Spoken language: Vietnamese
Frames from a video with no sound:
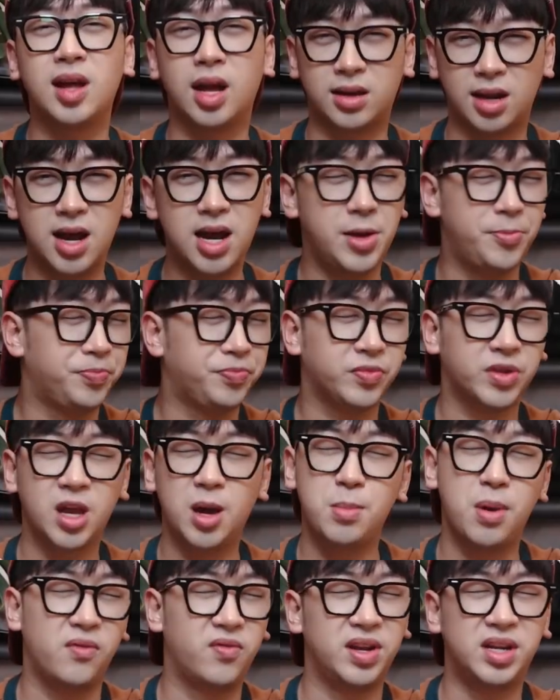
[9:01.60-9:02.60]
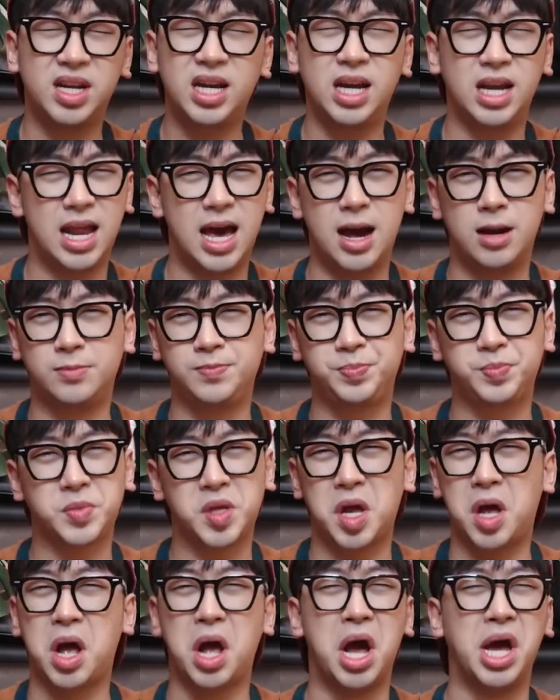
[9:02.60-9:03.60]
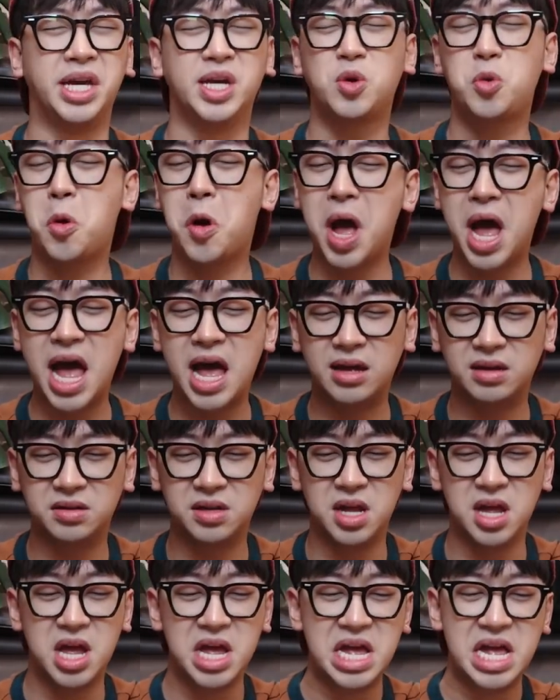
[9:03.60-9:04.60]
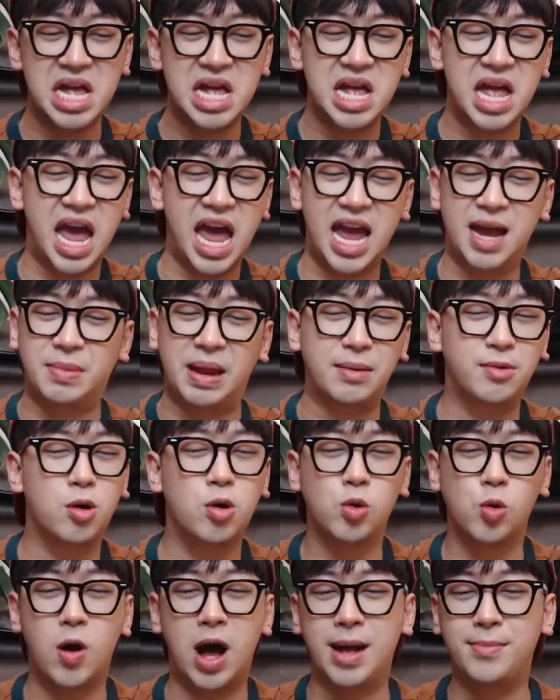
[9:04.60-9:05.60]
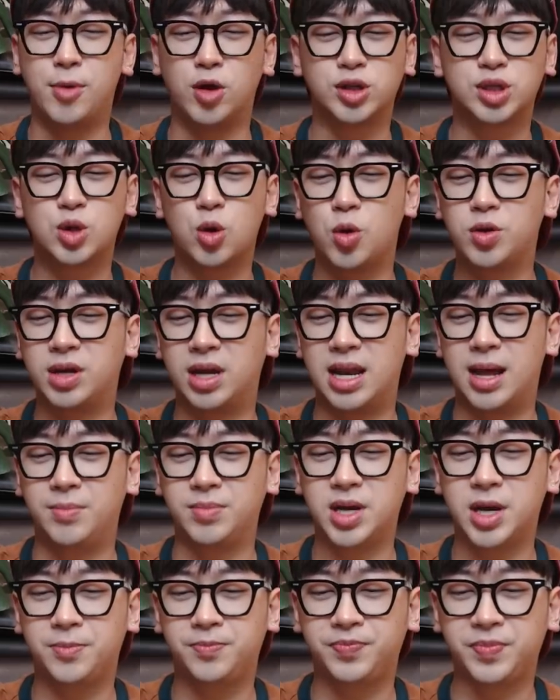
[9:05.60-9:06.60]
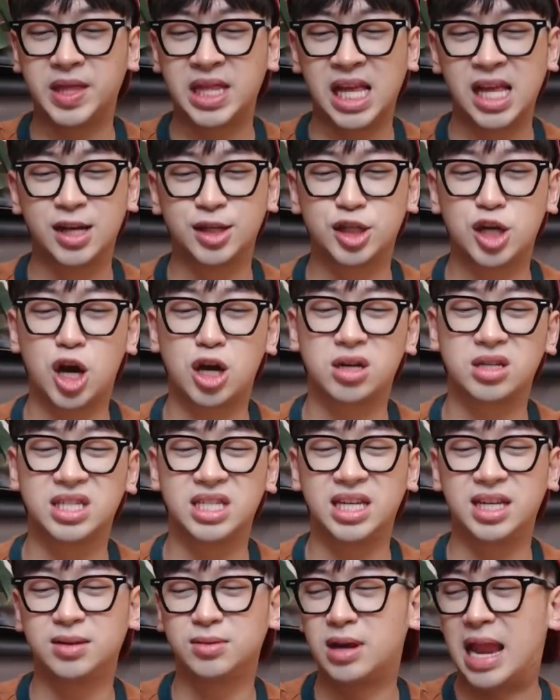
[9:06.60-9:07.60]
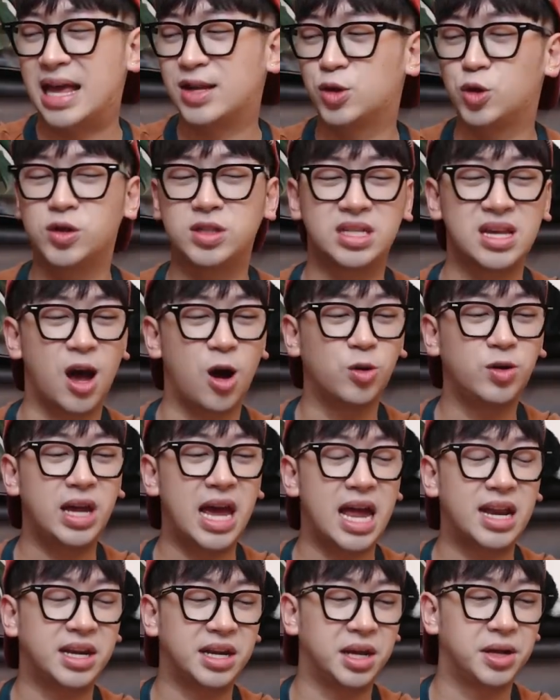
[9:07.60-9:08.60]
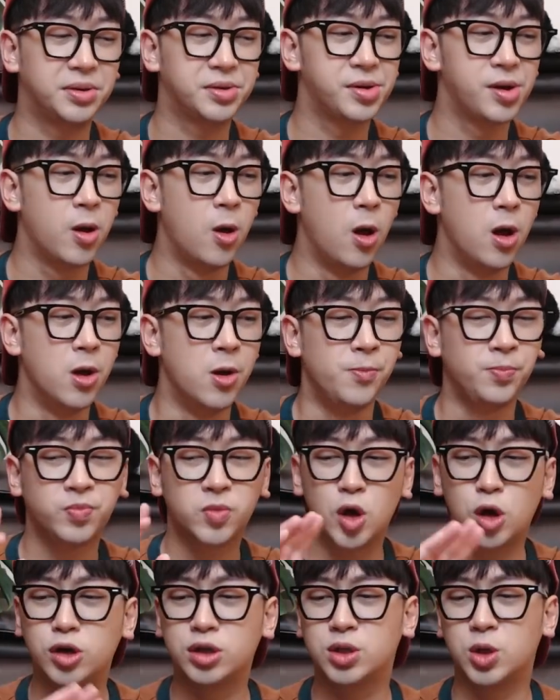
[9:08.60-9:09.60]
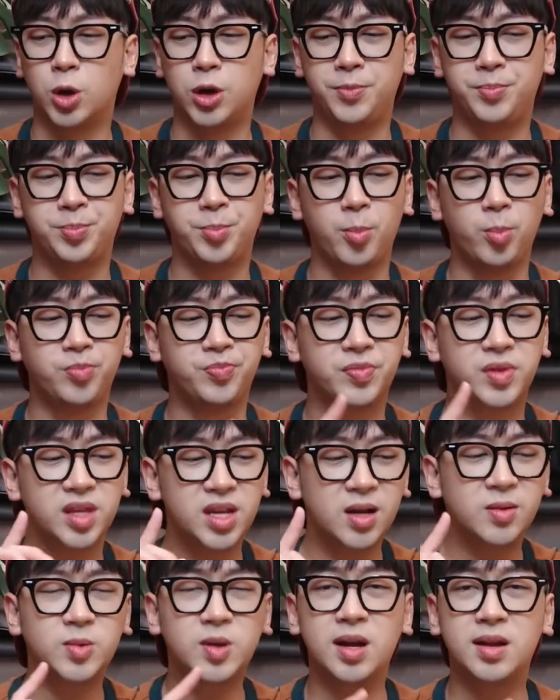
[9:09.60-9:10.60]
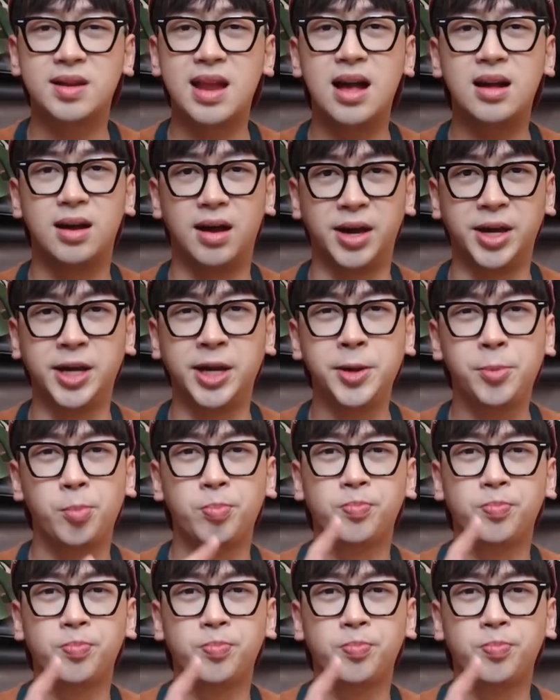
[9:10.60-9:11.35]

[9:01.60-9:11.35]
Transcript: thật đấy nhưng mà vấn đề là ngấy quá em em không khoái món xôi này lắm nha cho xin lại xôi xéo thì ăn này thôi rồi nhân tiện đang ngấy